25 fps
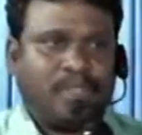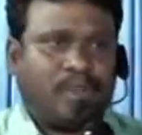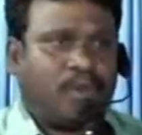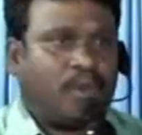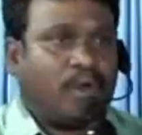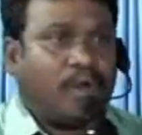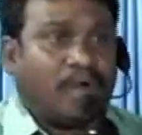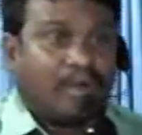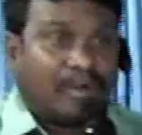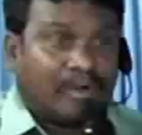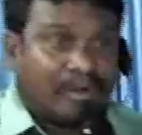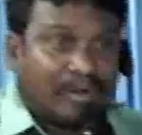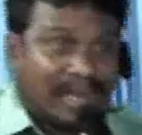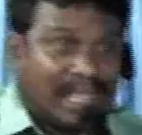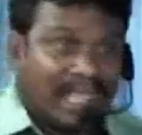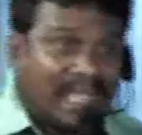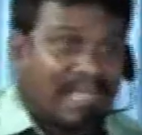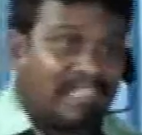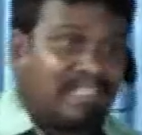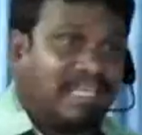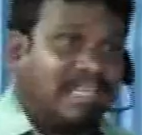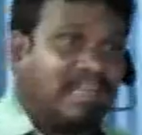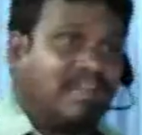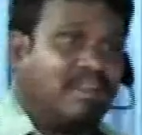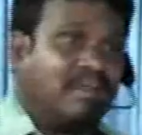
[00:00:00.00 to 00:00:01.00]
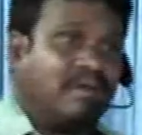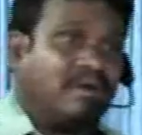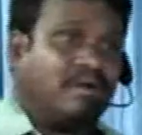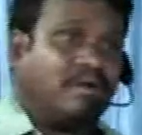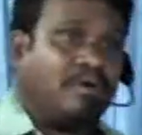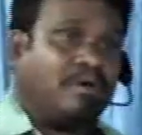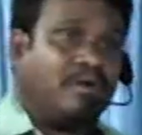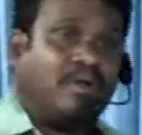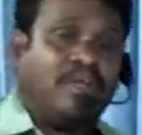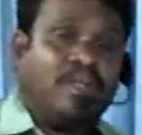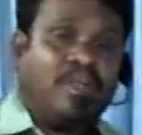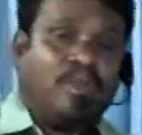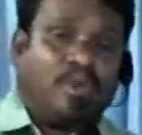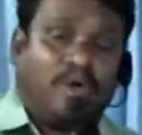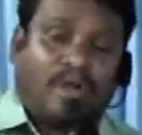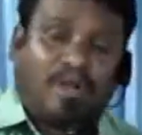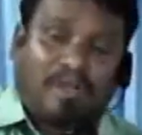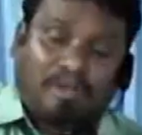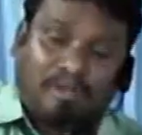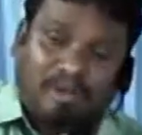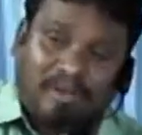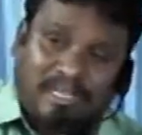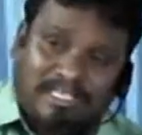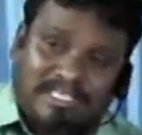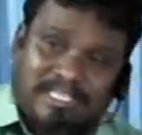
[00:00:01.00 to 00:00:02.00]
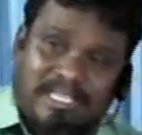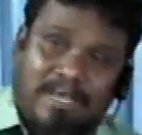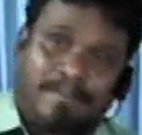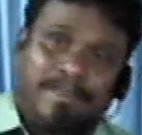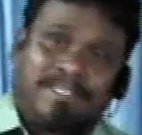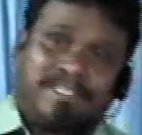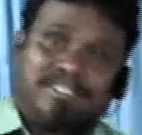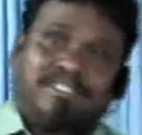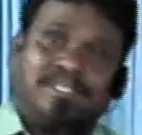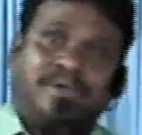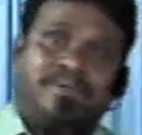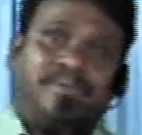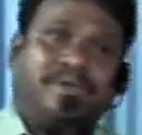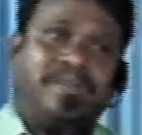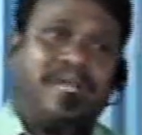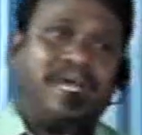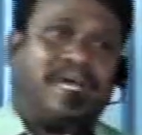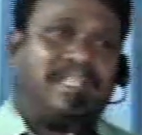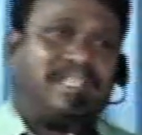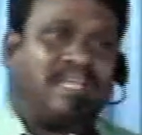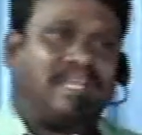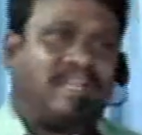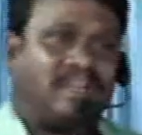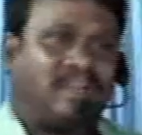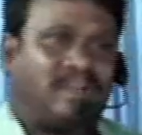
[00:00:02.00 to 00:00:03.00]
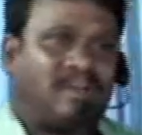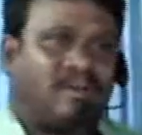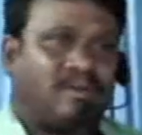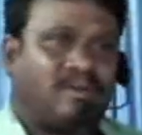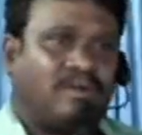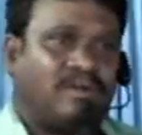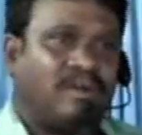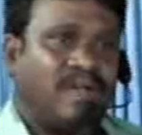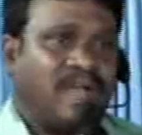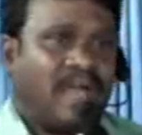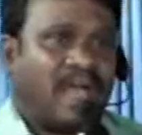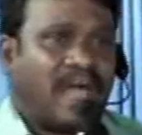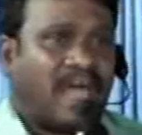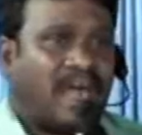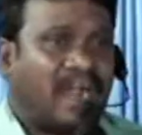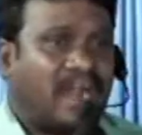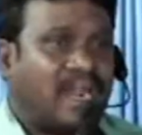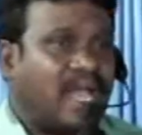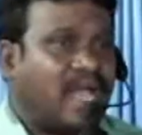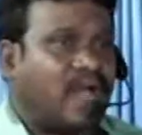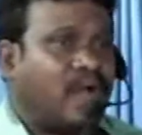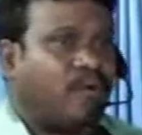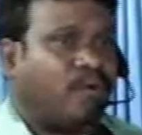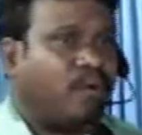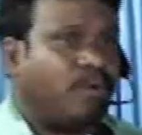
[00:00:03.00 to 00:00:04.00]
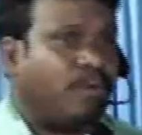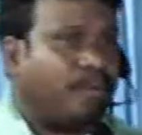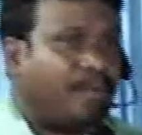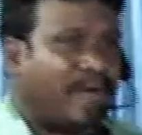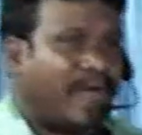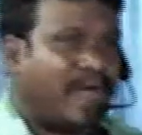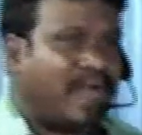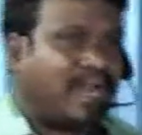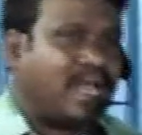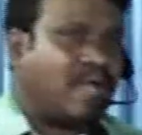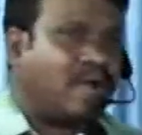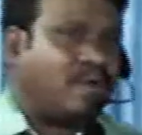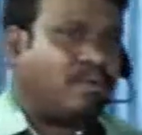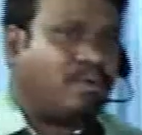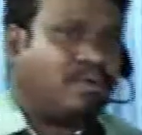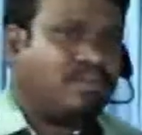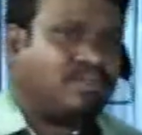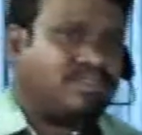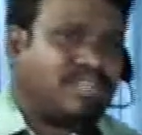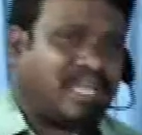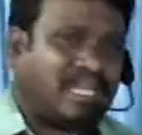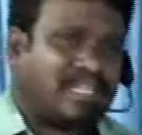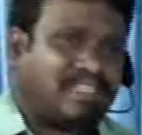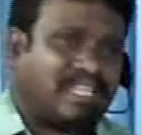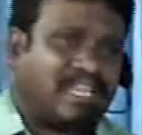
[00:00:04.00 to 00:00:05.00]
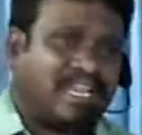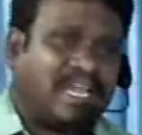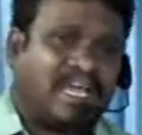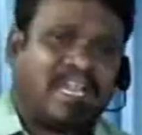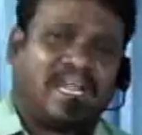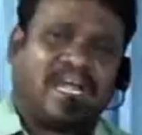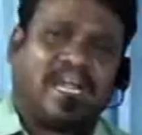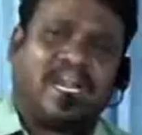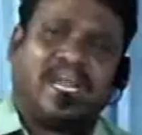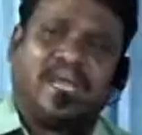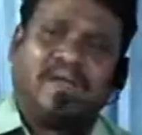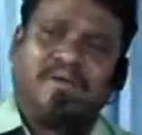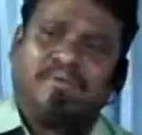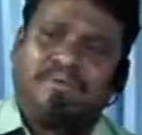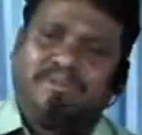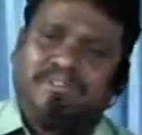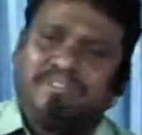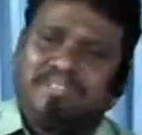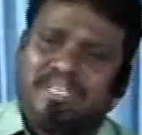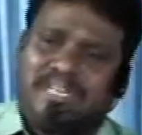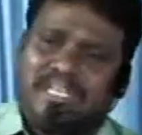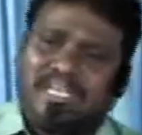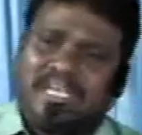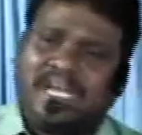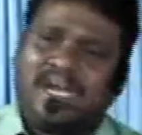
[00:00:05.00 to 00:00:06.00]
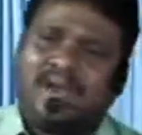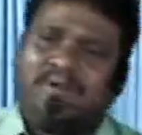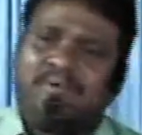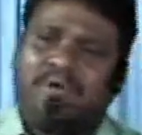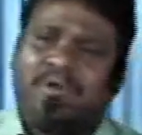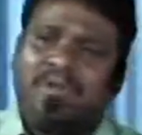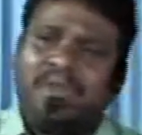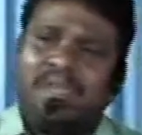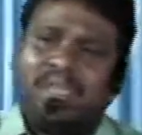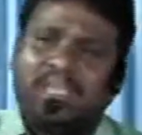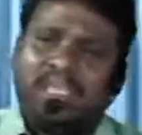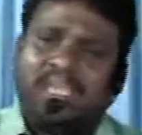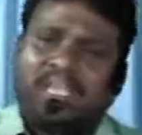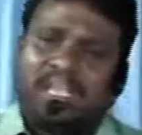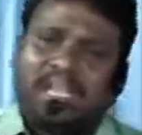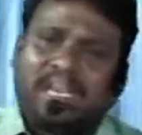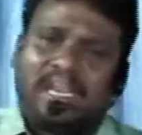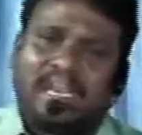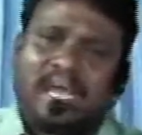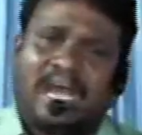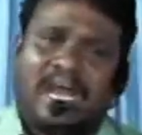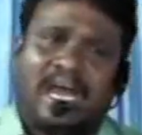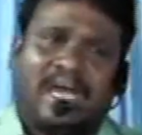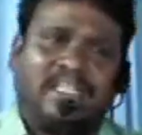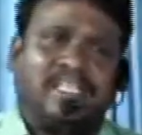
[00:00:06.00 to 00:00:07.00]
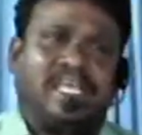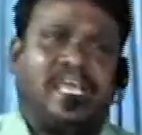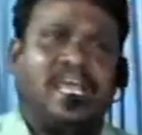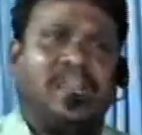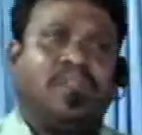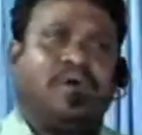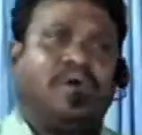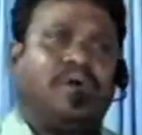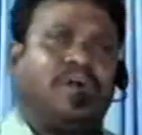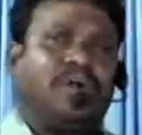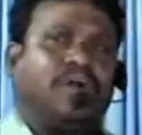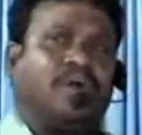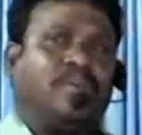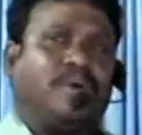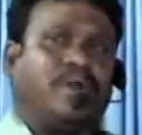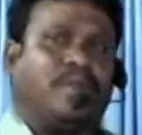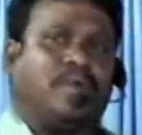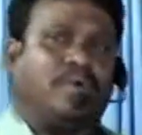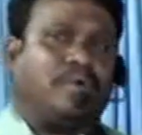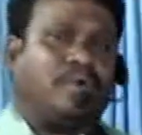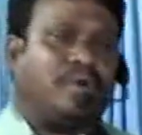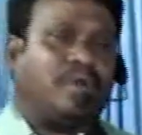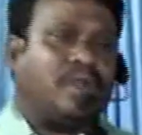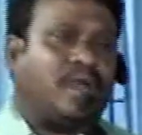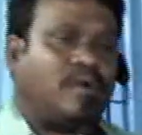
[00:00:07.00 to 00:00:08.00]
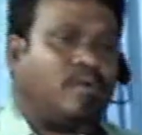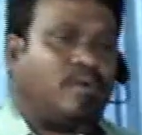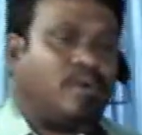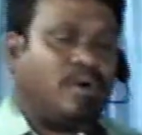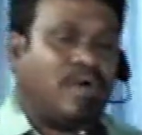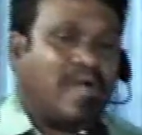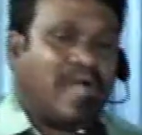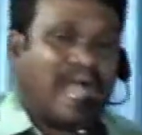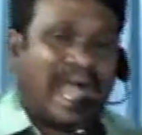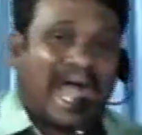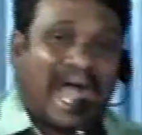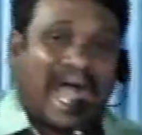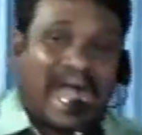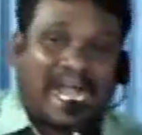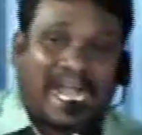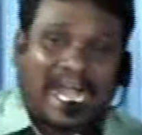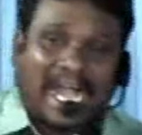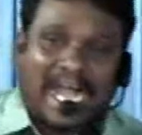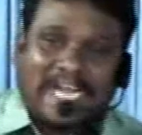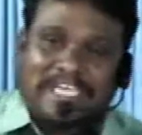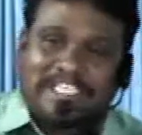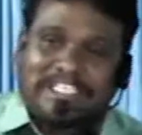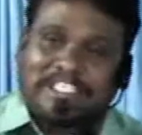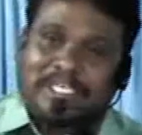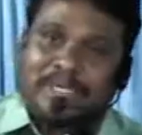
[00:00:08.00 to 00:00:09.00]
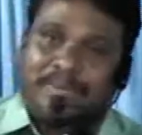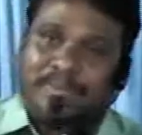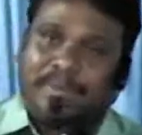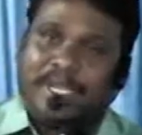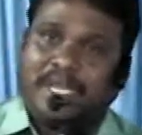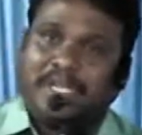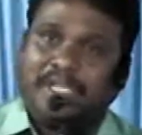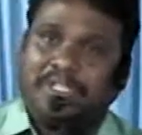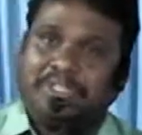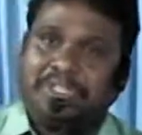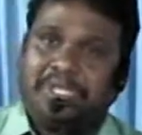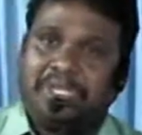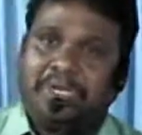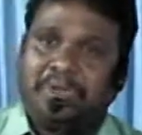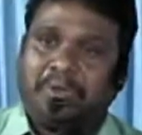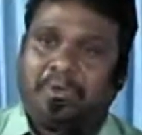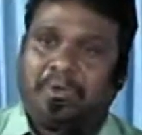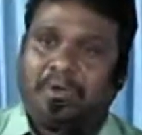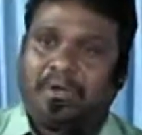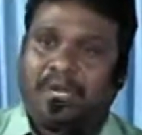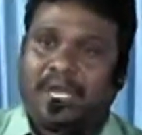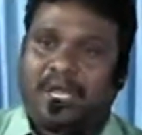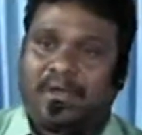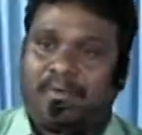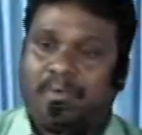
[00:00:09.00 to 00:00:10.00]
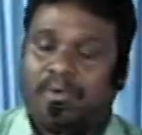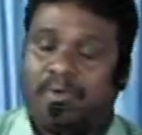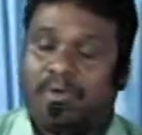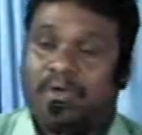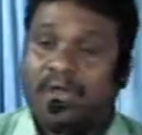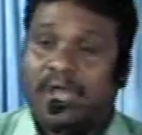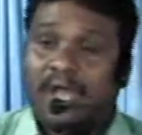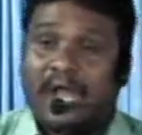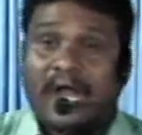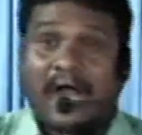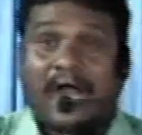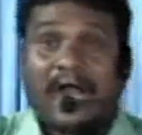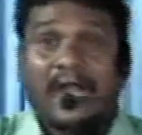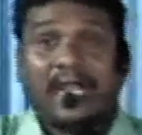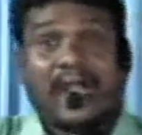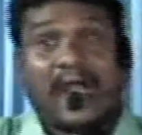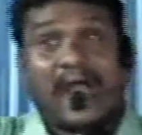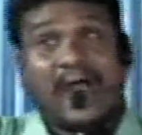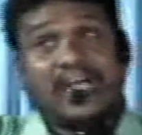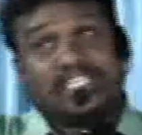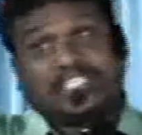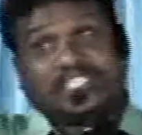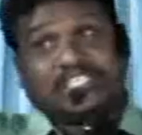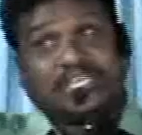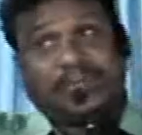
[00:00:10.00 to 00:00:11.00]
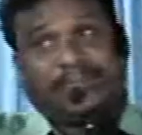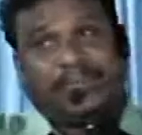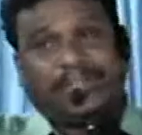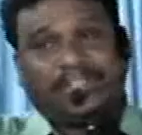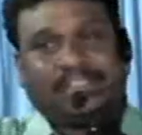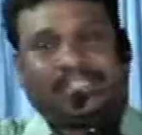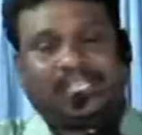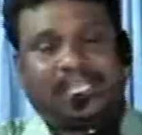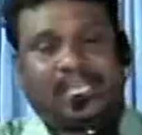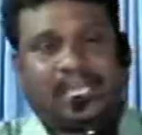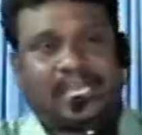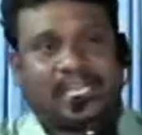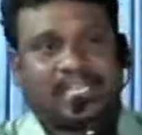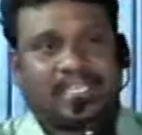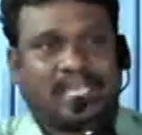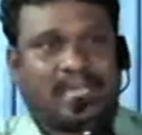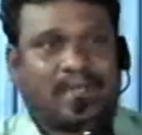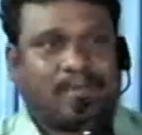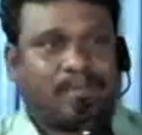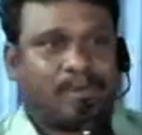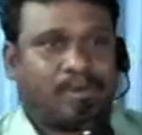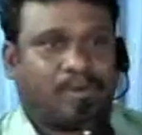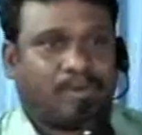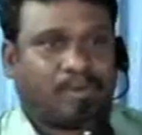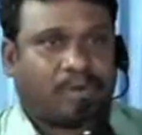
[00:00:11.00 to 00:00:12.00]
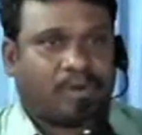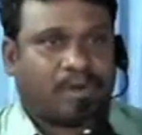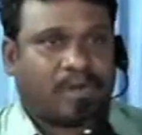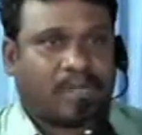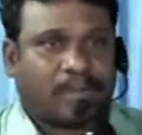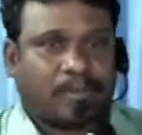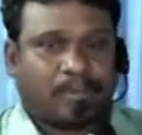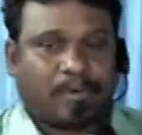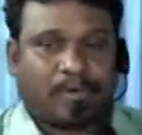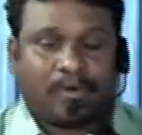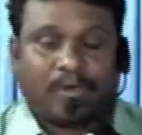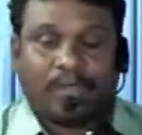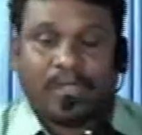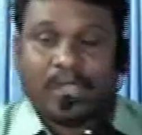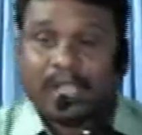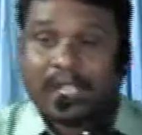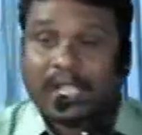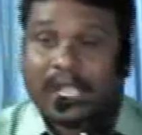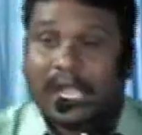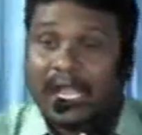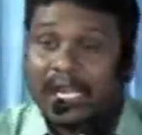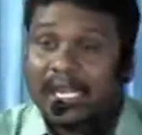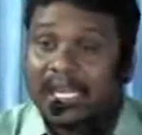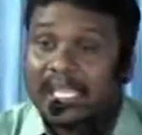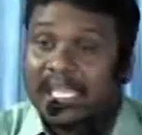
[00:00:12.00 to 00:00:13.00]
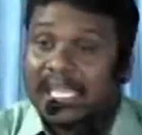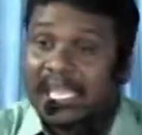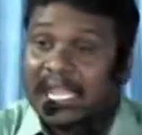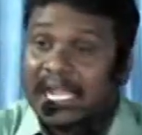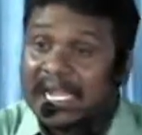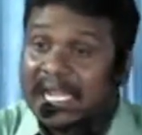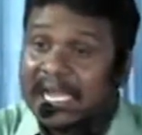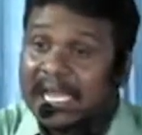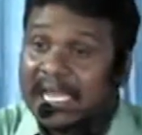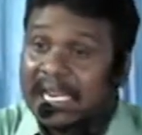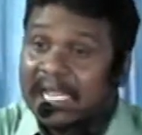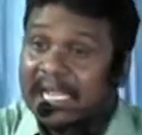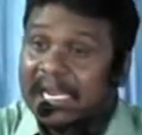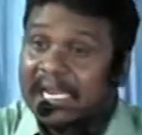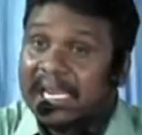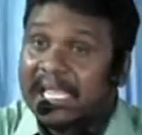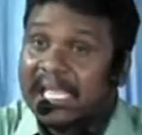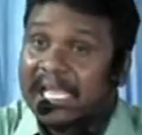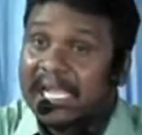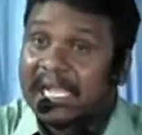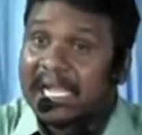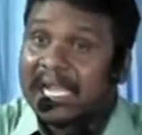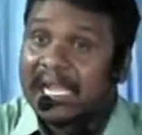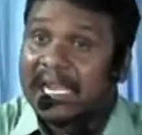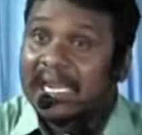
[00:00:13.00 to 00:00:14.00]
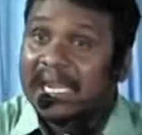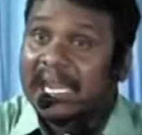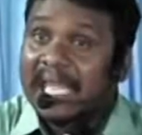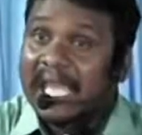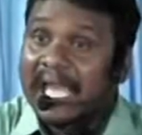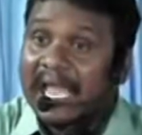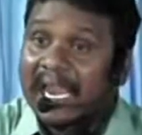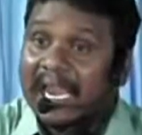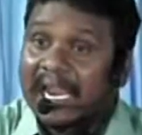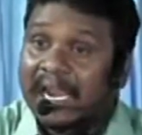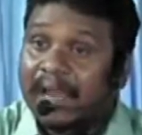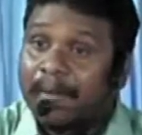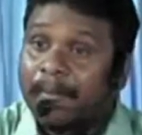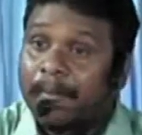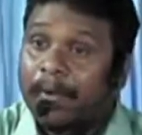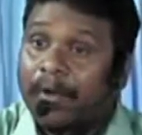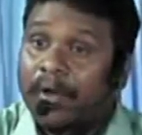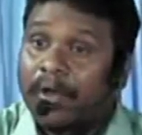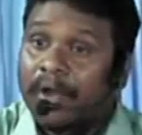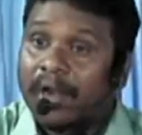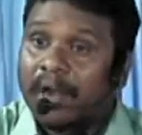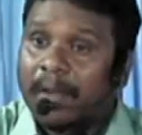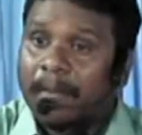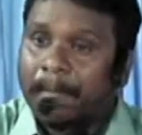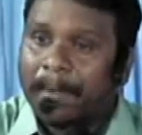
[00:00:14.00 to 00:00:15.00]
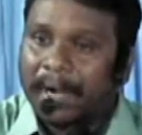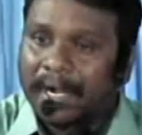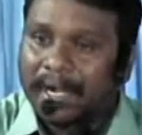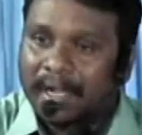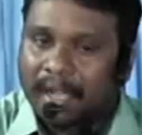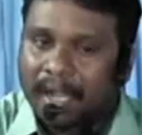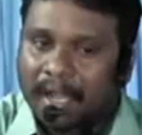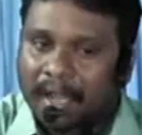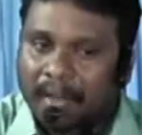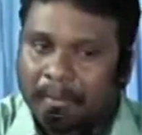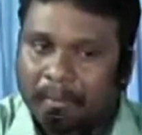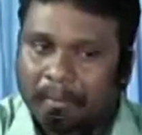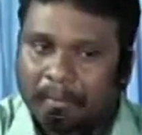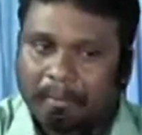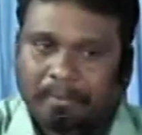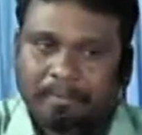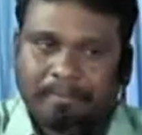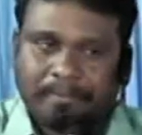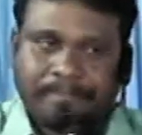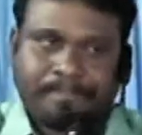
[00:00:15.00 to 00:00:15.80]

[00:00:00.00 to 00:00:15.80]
లోకం నాదన్నావు లోకంలో సమస్తము నాదన్నావు ఆడావు పాడావు తెందనాలు ఆడావు తిరిగావు ఇంకా నాదే లోకం అనుకున్నావు ఆకాశమే హద్దు అనుకున్నావు ఆకాశం అంత ఎగరదామనుకున్నాము కానీ ఎగరలేక నేలన బోర్ల పడ్డావు